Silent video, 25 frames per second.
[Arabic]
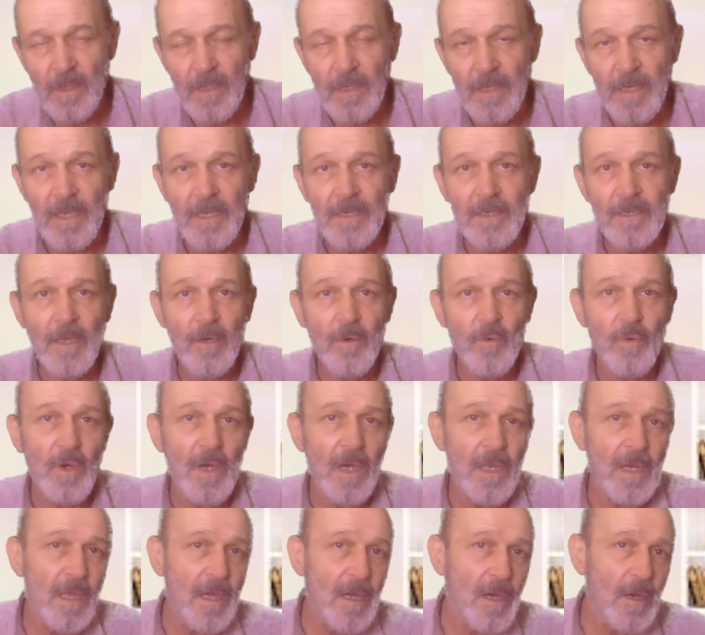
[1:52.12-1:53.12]
لأنه
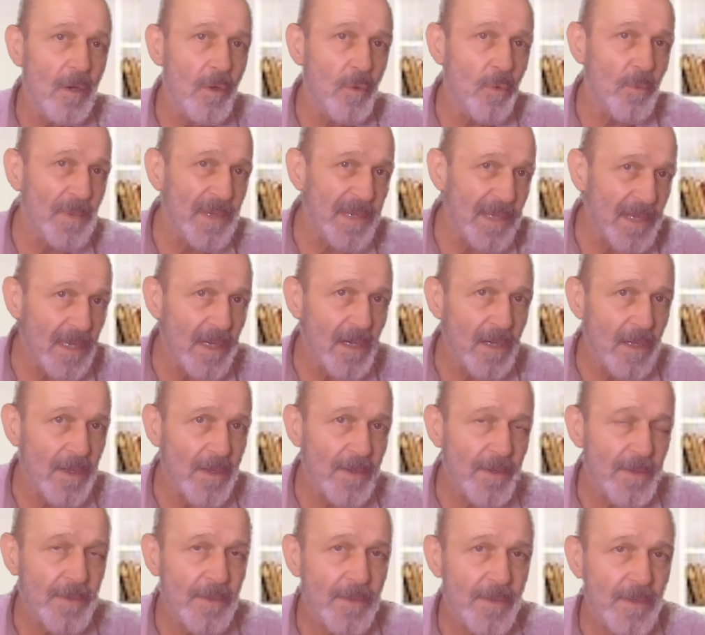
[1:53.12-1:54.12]
خلقه من نار
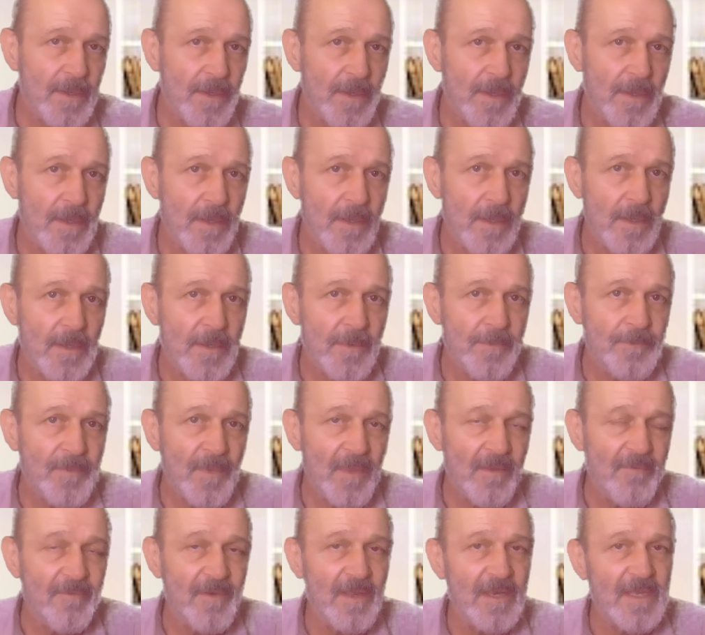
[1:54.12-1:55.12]

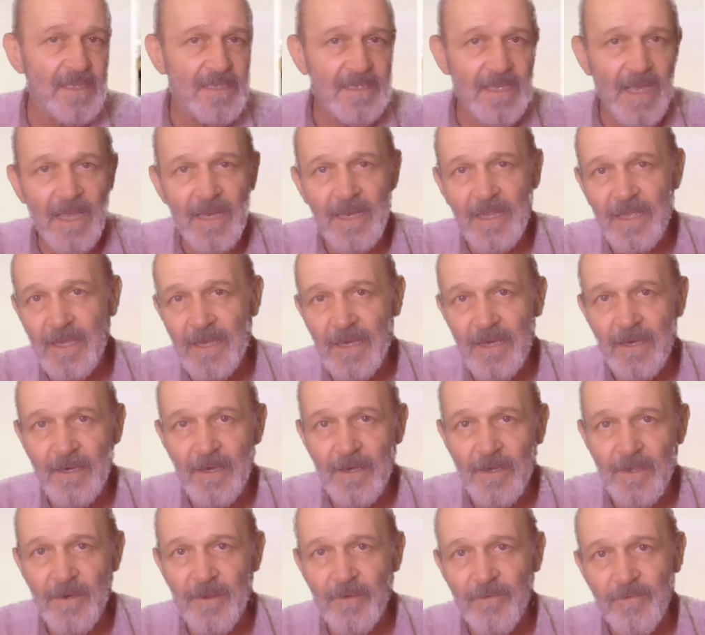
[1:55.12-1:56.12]
فلذلك
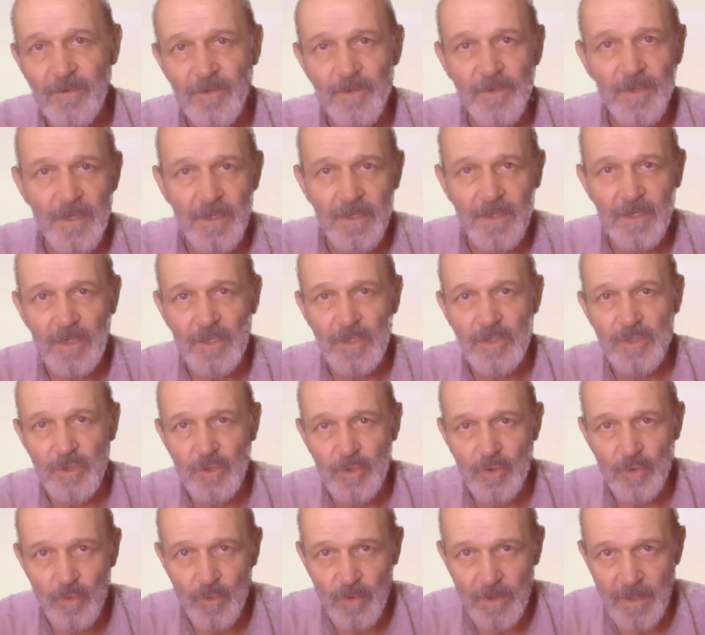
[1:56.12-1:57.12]
رفض
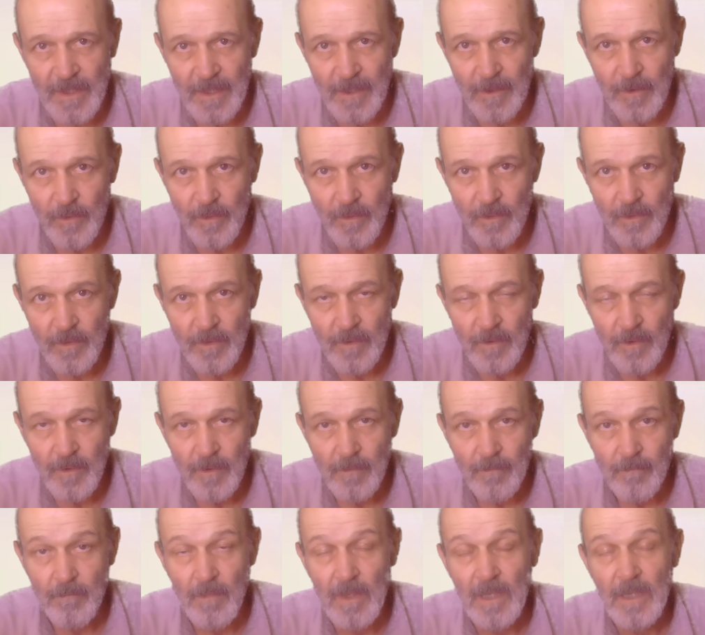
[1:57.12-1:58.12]
السجود له
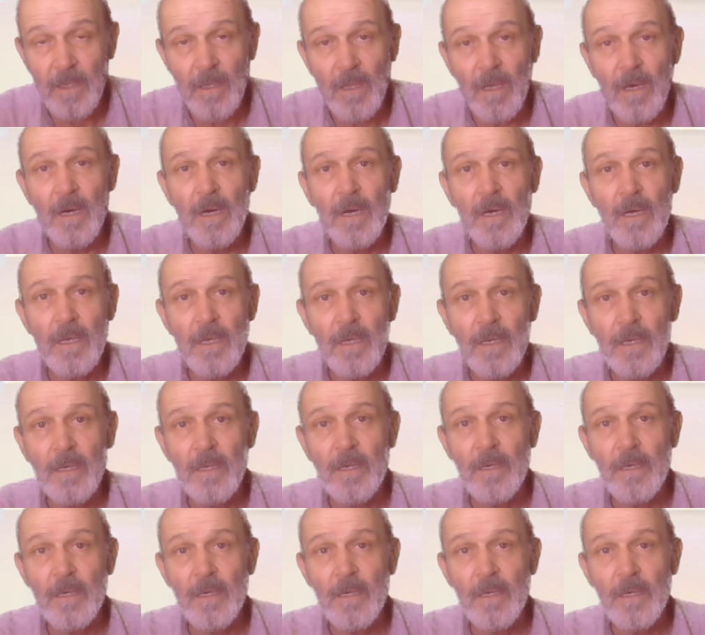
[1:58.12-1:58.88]
بل قال